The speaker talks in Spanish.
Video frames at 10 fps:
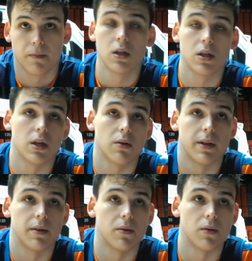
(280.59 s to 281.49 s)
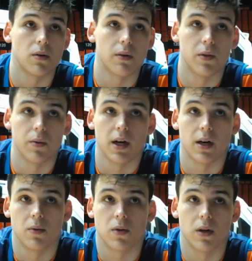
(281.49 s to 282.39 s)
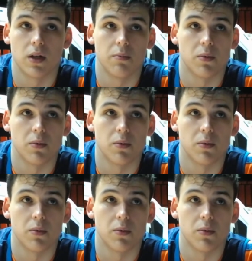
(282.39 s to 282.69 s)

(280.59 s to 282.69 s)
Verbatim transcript: Sí, cuando, cuando viajamos con el equipo,